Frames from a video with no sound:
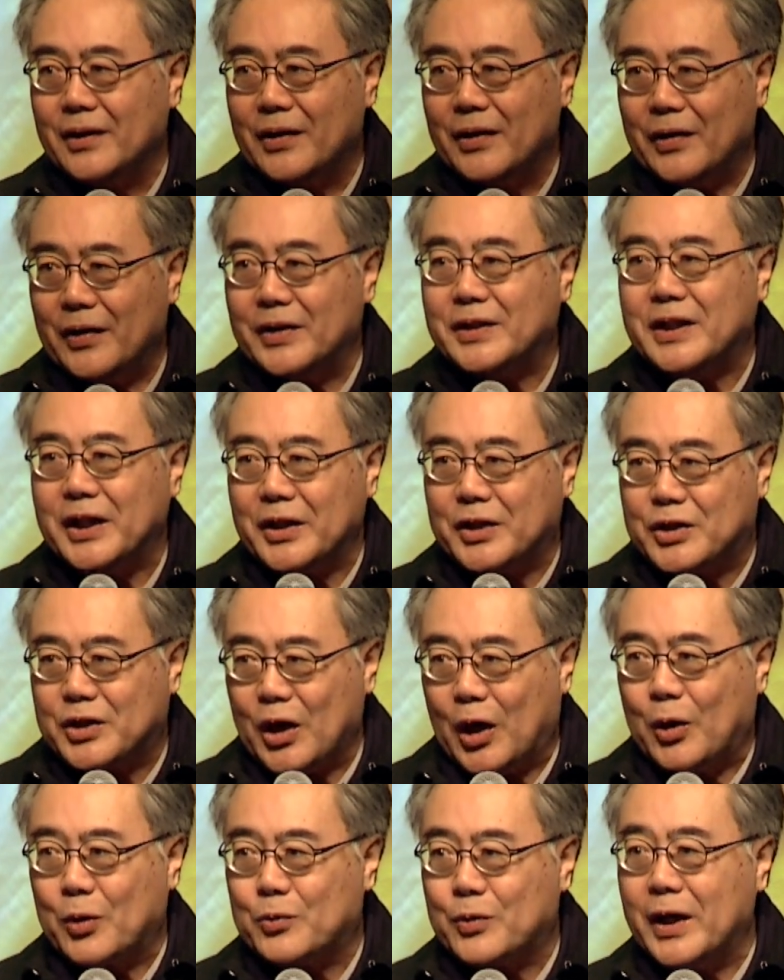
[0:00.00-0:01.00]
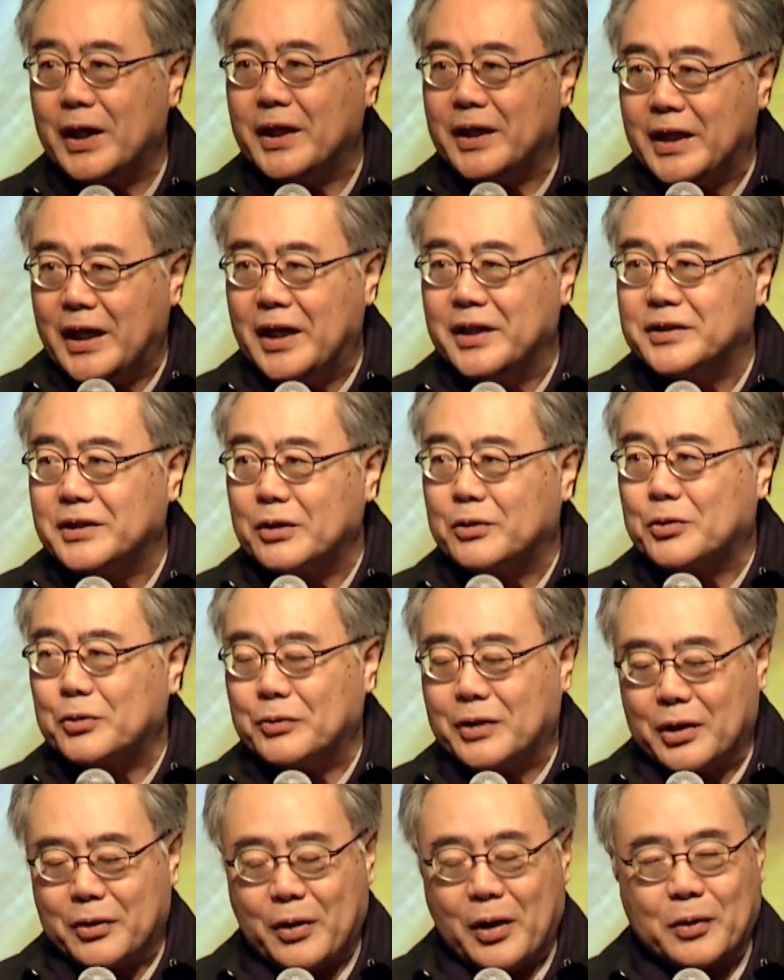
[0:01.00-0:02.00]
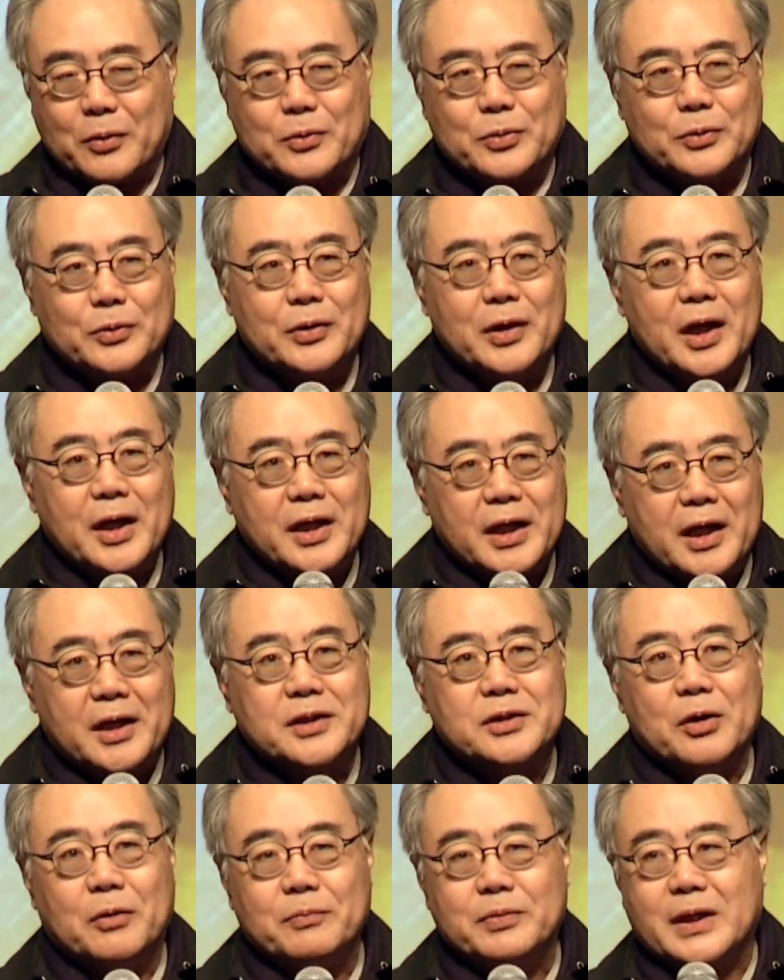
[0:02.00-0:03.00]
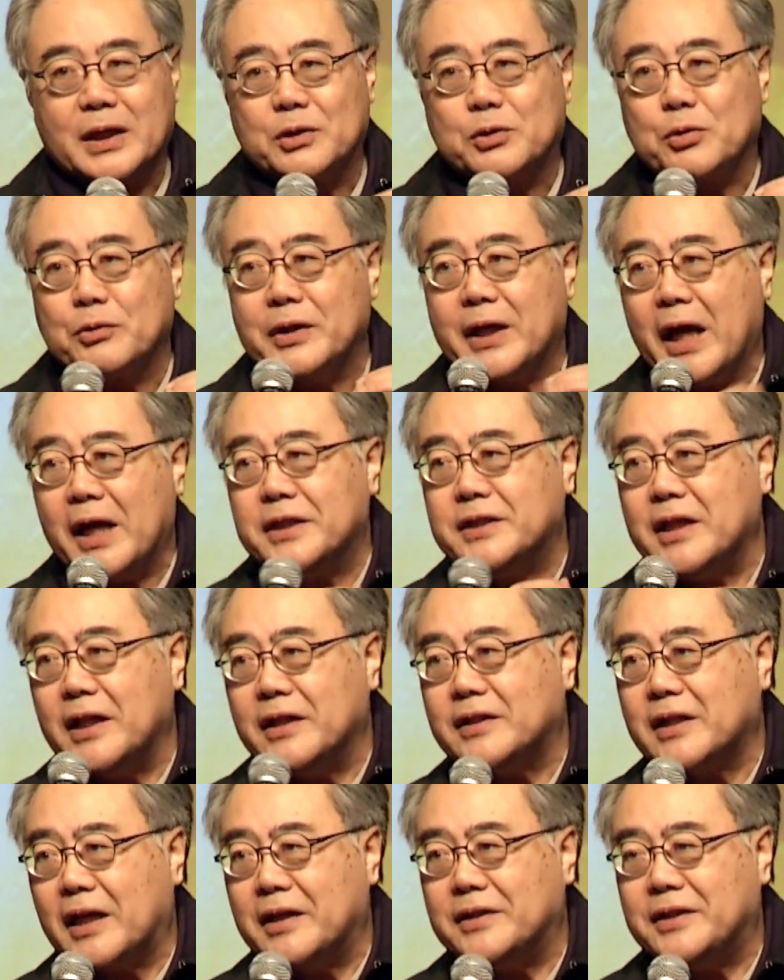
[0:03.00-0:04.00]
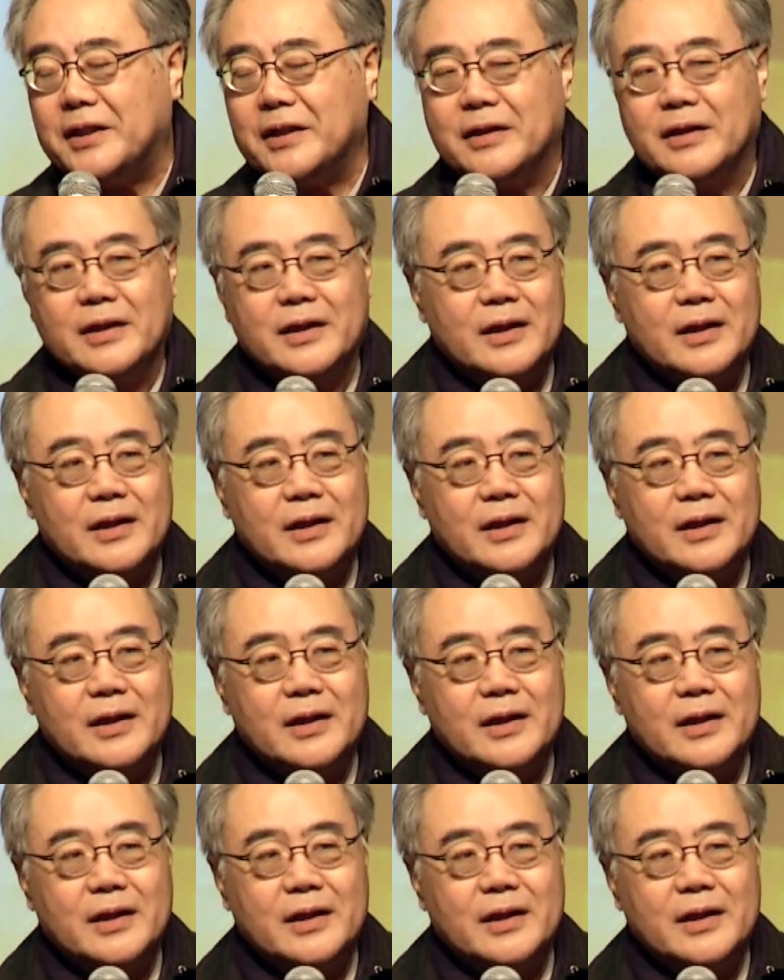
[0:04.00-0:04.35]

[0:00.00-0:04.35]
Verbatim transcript: 而且教会因着主的缘故，因着我们跟主连接在一起，